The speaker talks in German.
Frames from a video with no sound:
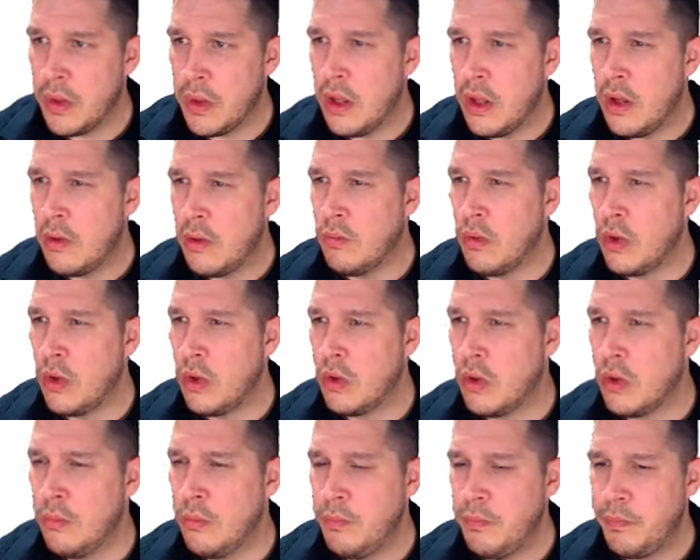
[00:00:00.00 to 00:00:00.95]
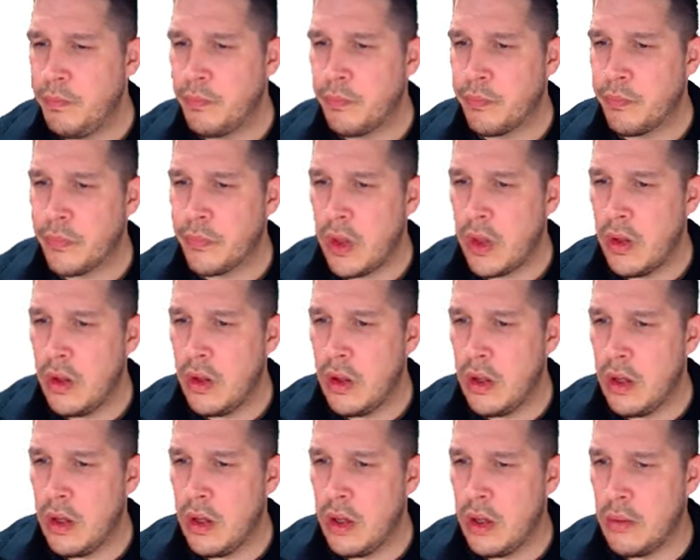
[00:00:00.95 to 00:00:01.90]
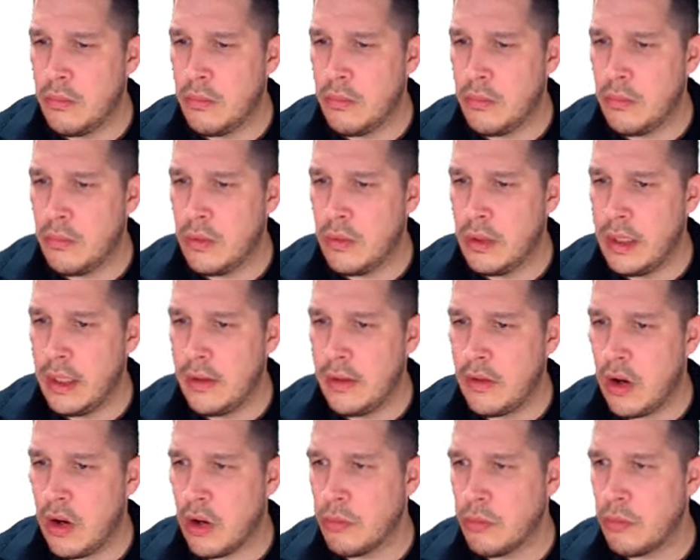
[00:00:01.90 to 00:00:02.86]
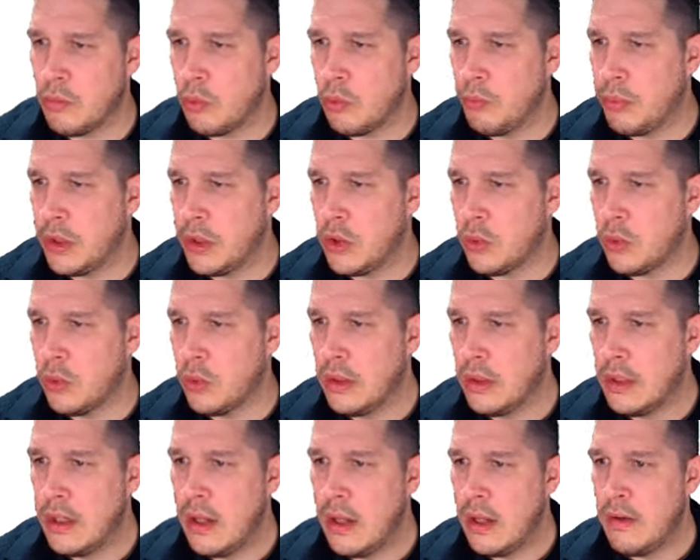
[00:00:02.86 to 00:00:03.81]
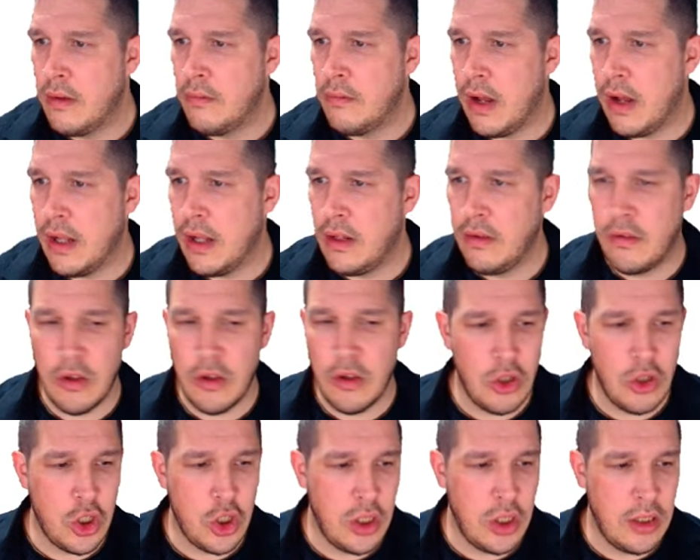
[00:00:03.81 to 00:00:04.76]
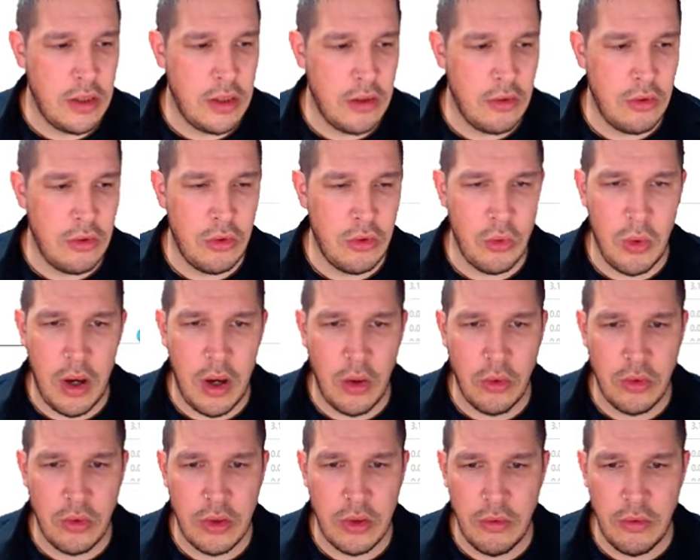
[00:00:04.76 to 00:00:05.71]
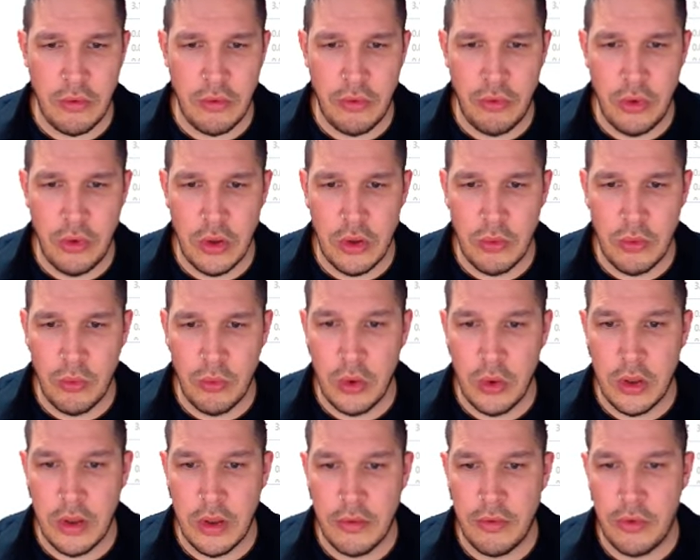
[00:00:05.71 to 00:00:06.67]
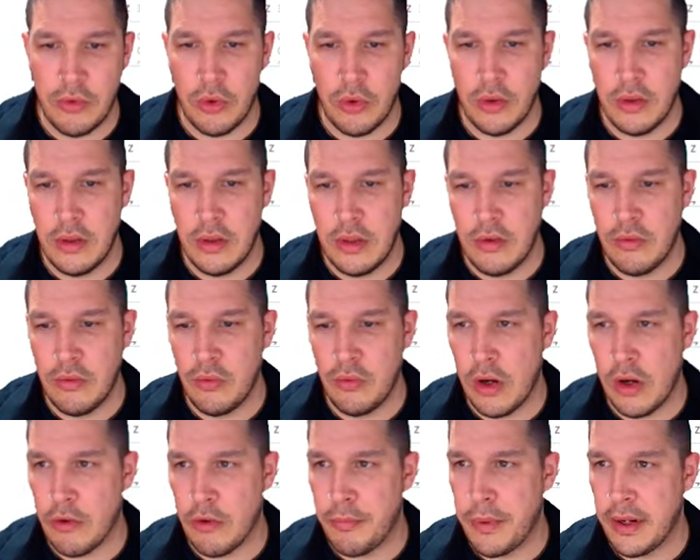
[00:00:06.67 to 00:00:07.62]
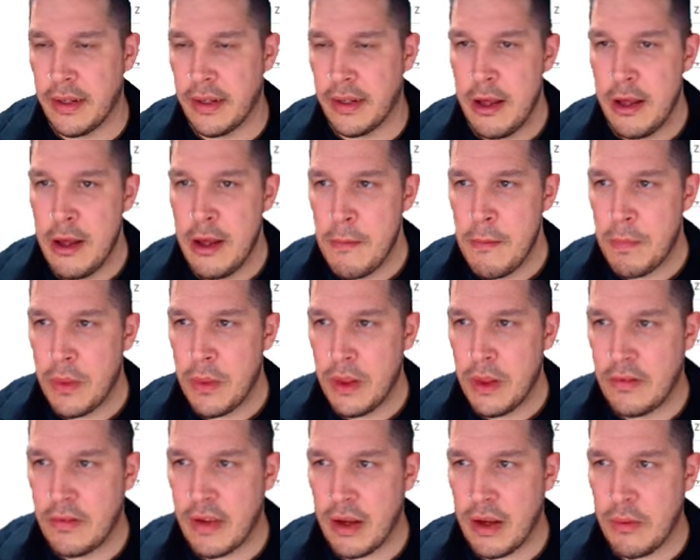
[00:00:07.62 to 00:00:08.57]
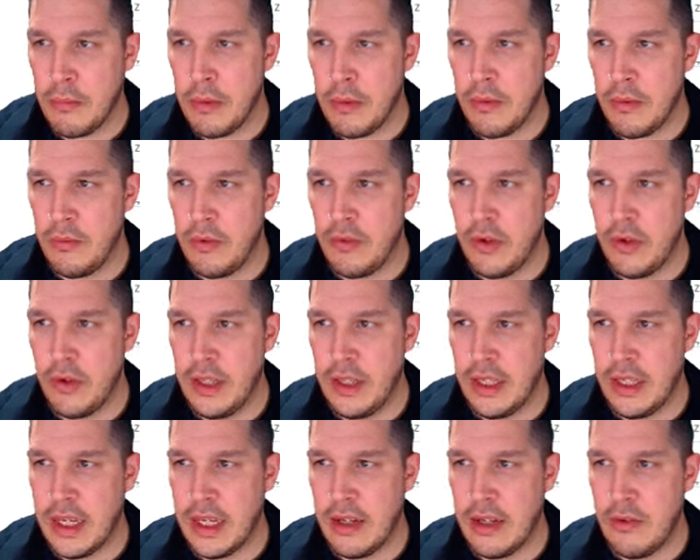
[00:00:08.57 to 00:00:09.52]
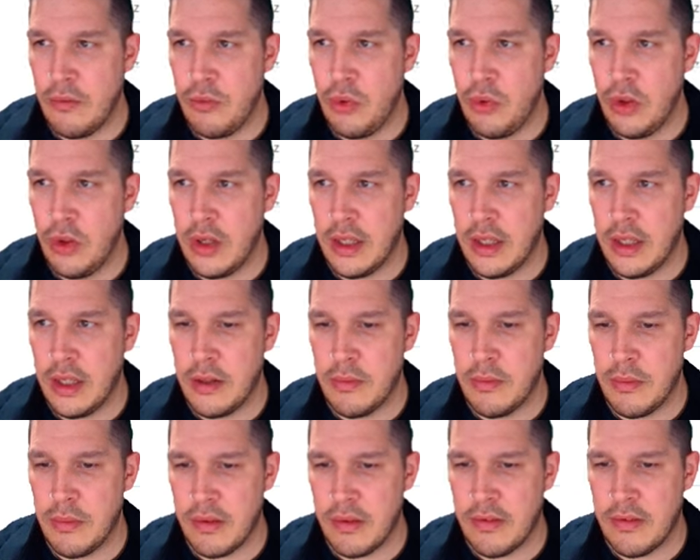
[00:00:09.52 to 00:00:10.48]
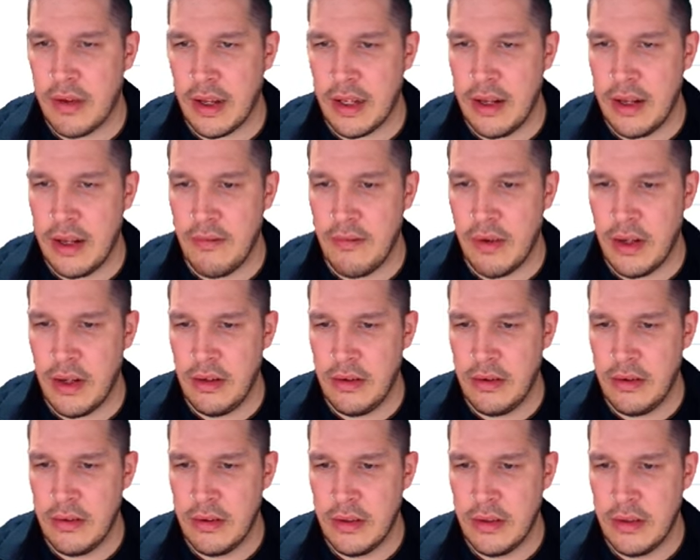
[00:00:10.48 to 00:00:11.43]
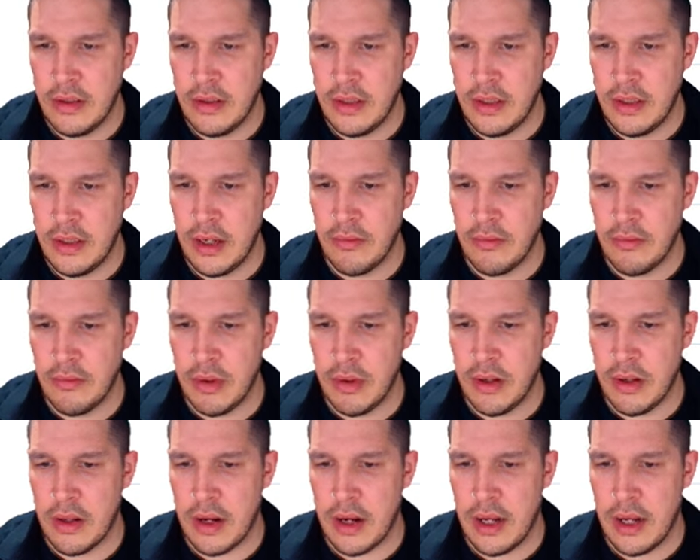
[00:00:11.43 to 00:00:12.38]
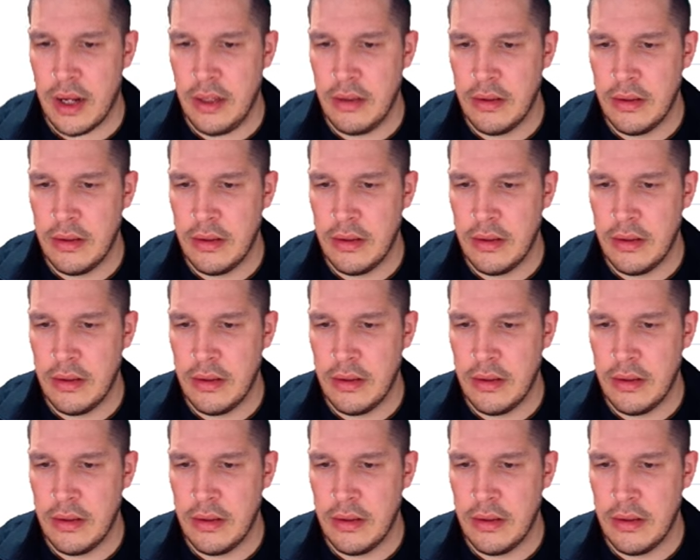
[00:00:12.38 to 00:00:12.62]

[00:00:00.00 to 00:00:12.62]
Warum? Ähm, nicht tragen und Beton, weil diese Schicht so ausgeführt wurde von diesem Vorlaufprojekt. Ich zeige auch mal, wie es richtig gehen würde. Ich, ich zeichne eine Wand hier einfach mal rein.